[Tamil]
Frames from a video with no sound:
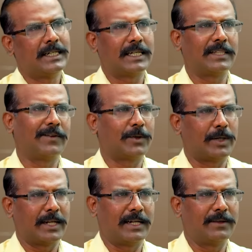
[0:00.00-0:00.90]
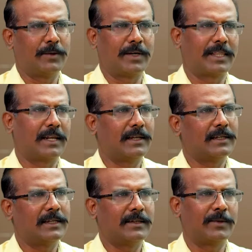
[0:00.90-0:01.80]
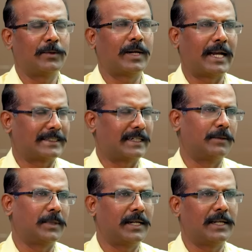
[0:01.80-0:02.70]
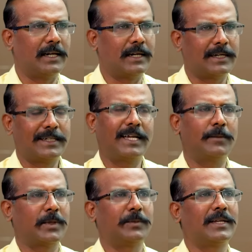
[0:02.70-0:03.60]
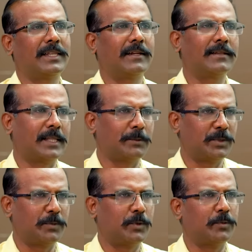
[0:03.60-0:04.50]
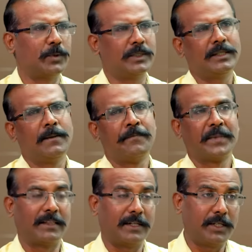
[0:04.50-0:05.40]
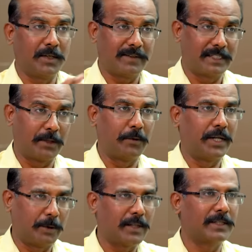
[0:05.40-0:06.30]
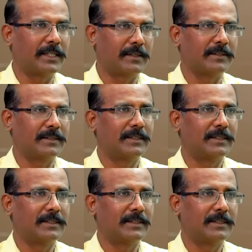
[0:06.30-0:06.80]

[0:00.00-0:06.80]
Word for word: கந்தர்வக்கோட்டை கிட்ட ஒரு இடத்துல அவர் ஒரு ஆக்சிடென்ட் மாதிரி க்ரியேட் ஆகி அப்புறமா அதுலேருந்து தப்பிச்சு போகும்போது இத்தனைக்கும் அவர் செக்யூரிட்டியோடு இருந்தார்